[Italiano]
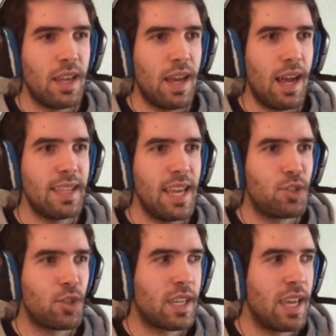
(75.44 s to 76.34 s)

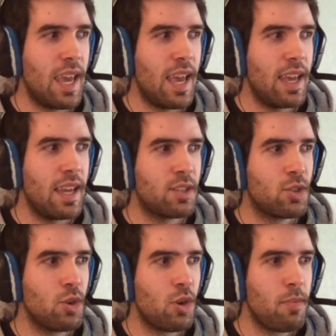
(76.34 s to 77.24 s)
Adesso che
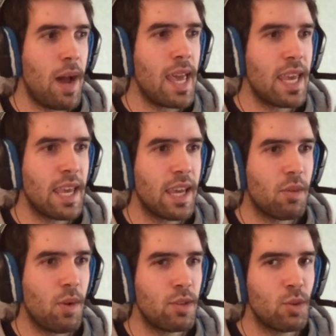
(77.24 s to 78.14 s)
sono ormai
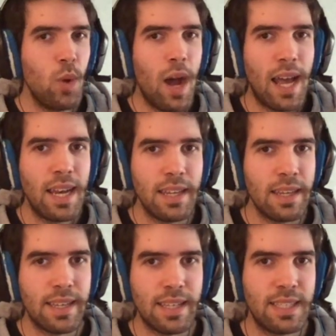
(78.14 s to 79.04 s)
quanto due
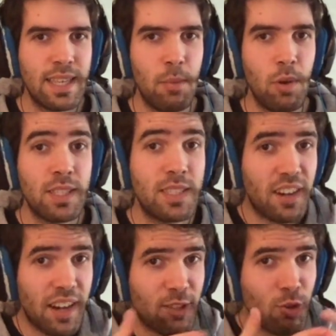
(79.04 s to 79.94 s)
anni che siamo a
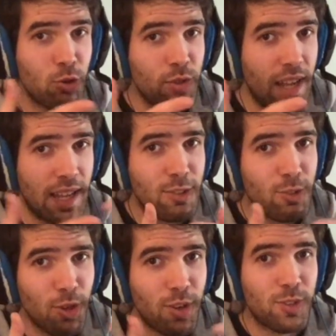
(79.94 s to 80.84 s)
stretto
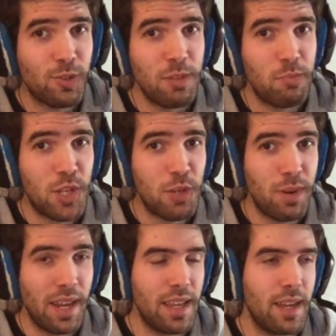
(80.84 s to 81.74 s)
contatto con i PC
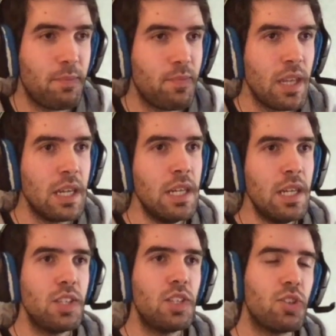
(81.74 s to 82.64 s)
player,
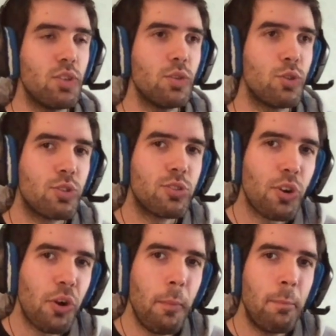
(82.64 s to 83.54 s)
ci sono
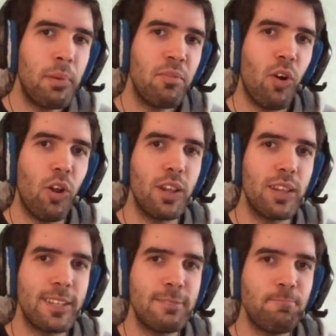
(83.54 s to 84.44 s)
troppe
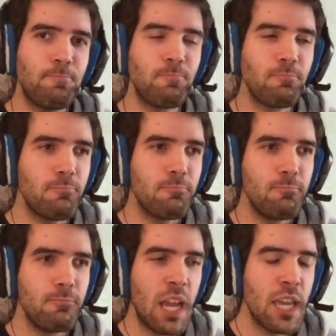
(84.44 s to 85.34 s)
volte
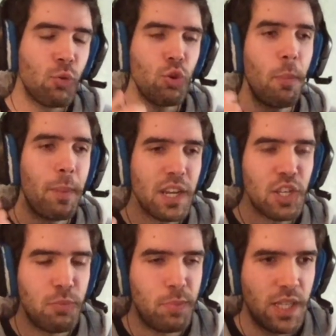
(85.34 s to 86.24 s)
in cui io
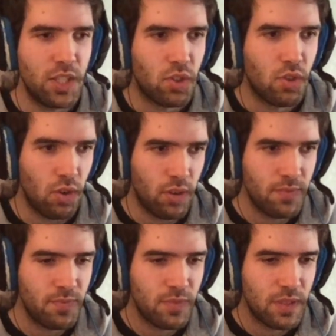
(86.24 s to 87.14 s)
percepisco
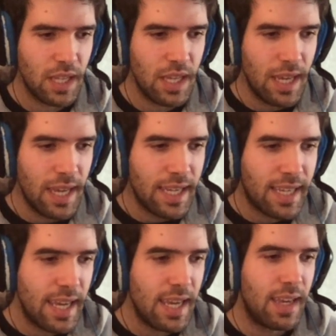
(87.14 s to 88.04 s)

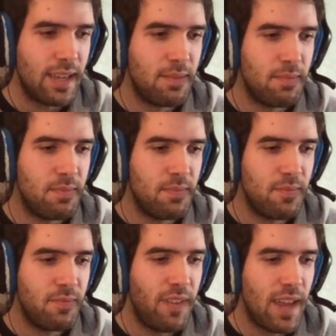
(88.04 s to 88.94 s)
che
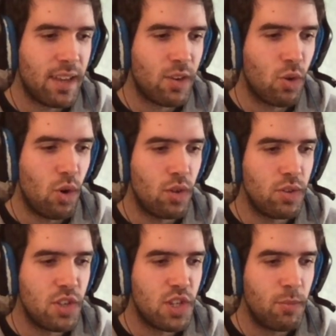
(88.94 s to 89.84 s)
vengo,
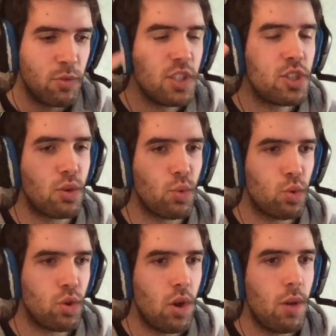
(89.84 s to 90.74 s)
diciamo,
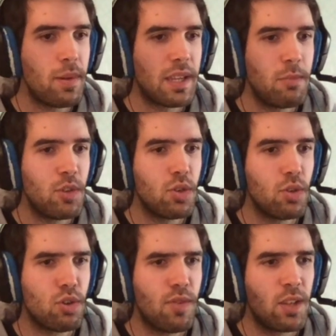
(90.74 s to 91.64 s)
distrutto perché mi sono
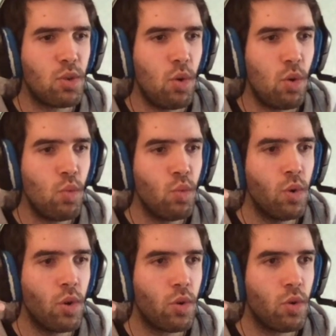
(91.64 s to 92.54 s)
trovato
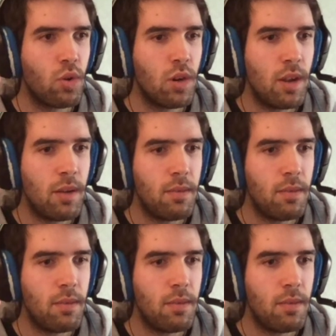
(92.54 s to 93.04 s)
uno con eh,